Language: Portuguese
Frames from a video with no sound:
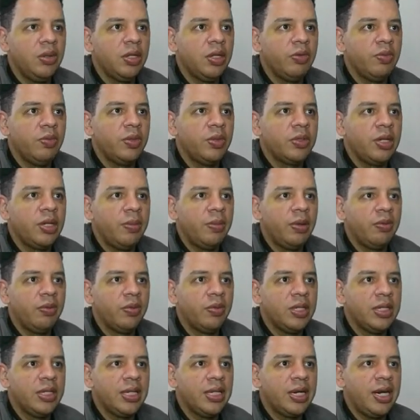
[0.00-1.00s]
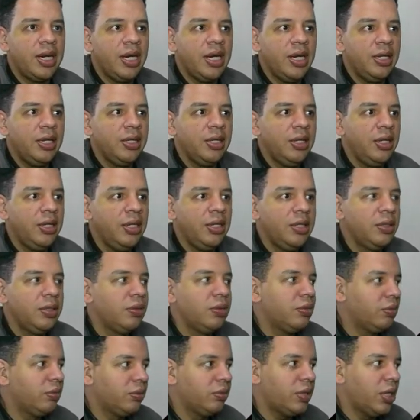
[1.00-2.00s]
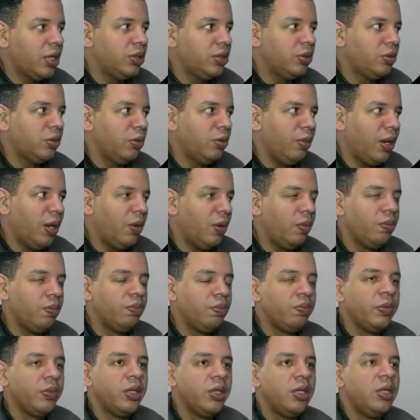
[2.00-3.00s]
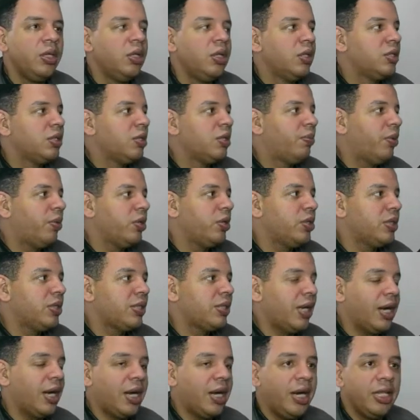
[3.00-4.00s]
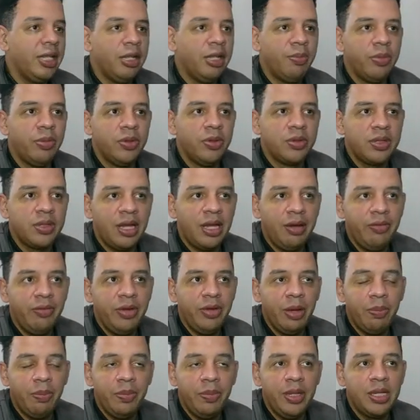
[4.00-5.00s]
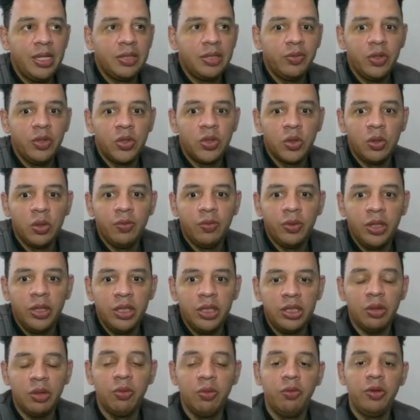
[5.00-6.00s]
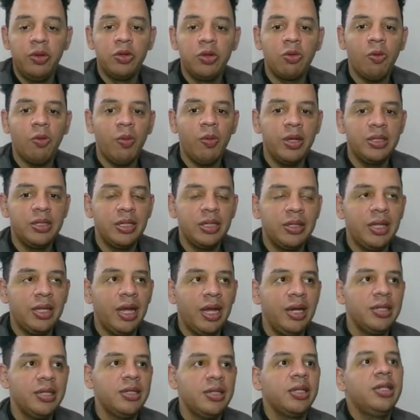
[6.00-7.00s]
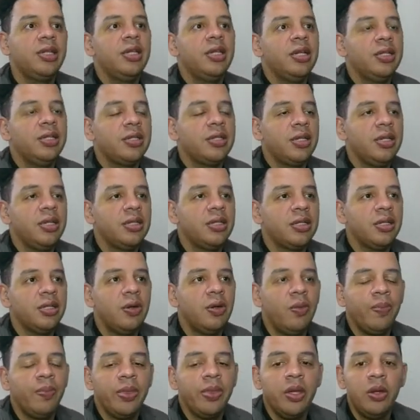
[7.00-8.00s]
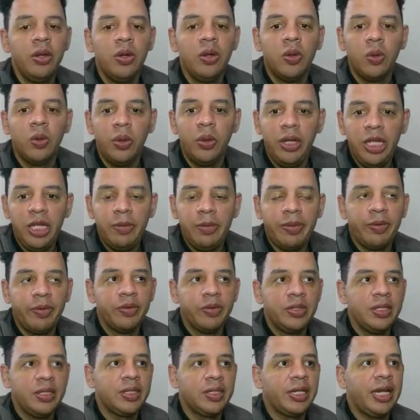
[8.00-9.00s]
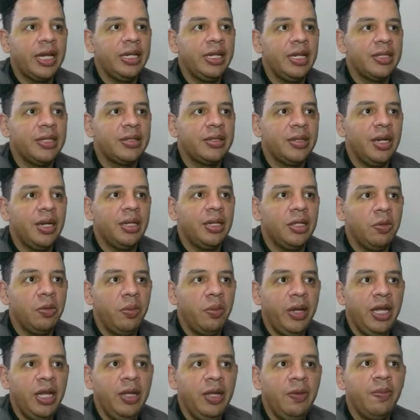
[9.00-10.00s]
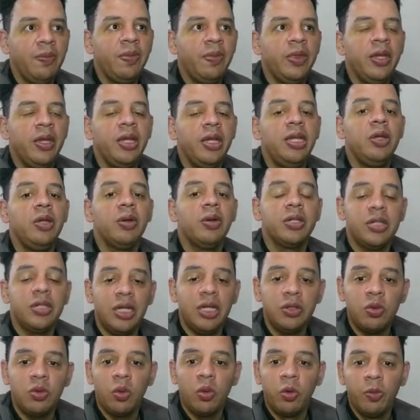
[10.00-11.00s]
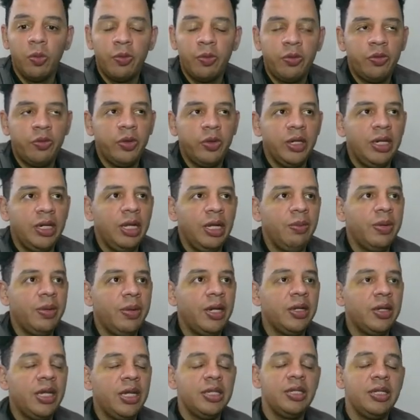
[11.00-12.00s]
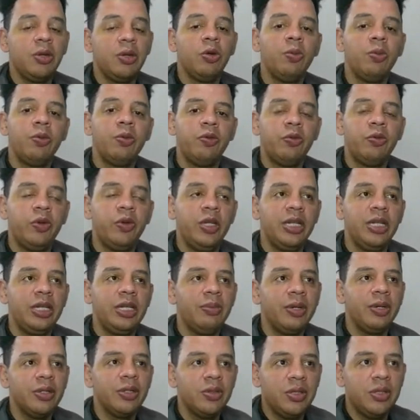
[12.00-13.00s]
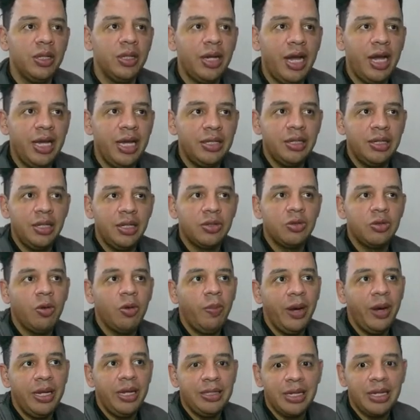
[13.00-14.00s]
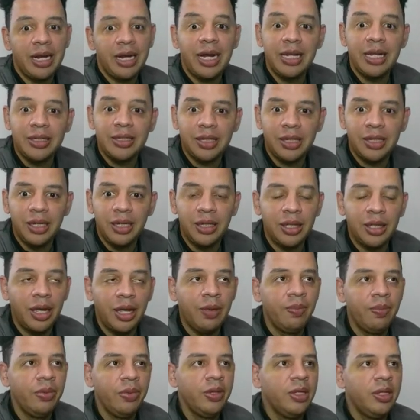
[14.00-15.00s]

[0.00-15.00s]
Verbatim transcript: então vou mostrar para vocês a carinha dele, site normal. Você pode sacar e depositar via Pix, fechou? Vou deixar um vídeo com mais detalhes aqui na descrição, o link para você se cadastrar também e o acesso ao grupo free. Lembrando que esse grupo free que manda os sinais, ele é só para essa casa aqui, tá?